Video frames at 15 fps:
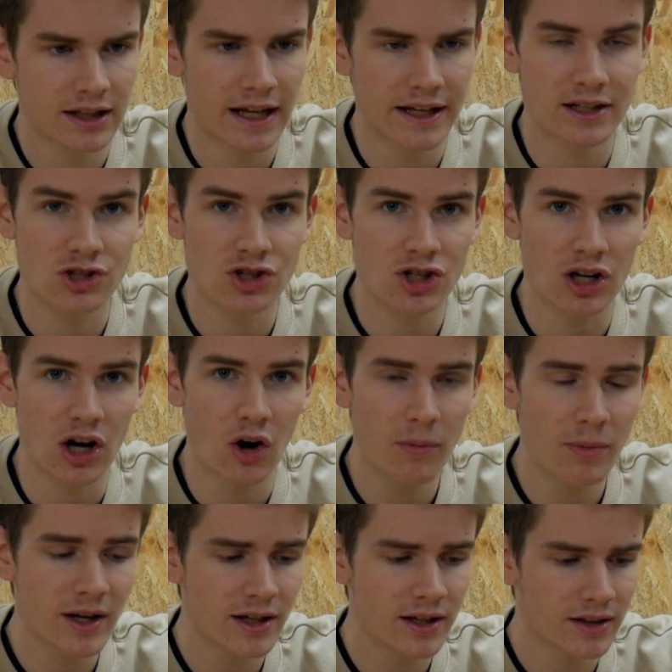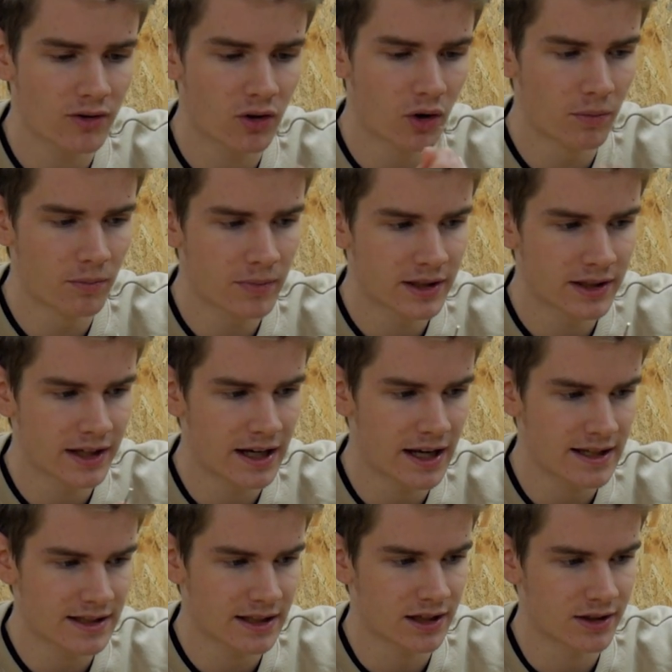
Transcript: kleine Schraube, um den Laser